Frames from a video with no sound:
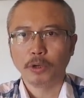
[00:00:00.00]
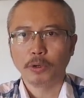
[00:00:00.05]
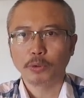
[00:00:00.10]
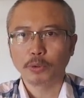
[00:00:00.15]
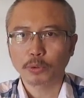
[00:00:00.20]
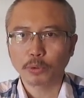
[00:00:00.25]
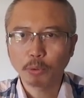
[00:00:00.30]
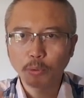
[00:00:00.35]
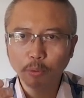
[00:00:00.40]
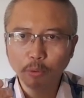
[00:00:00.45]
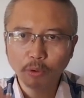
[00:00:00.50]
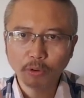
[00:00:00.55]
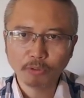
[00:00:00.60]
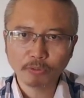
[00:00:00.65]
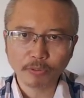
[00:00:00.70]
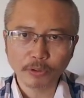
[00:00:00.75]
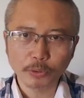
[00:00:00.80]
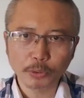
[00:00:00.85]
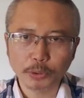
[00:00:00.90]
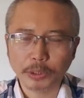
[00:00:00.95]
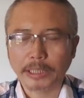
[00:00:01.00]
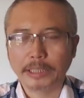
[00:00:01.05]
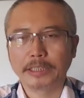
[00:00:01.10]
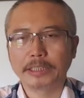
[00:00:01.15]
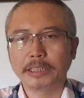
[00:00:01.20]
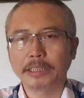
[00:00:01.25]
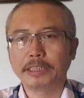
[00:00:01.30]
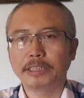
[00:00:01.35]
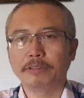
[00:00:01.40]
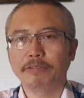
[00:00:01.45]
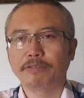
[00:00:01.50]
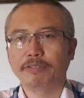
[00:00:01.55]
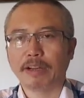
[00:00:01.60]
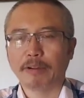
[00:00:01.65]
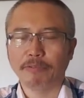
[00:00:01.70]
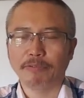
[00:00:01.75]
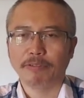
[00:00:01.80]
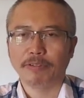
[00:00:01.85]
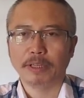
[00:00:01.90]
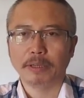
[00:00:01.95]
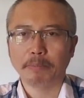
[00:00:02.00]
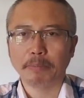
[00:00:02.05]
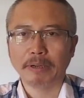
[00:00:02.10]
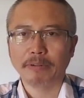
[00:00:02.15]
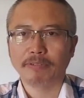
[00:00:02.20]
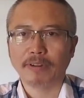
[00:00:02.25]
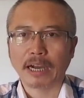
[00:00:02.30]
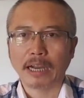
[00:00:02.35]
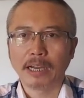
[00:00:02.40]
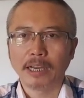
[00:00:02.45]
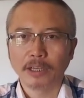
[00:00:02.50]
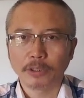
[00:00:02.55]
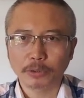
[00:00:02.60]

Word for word: 又通过选择性反腐的办法，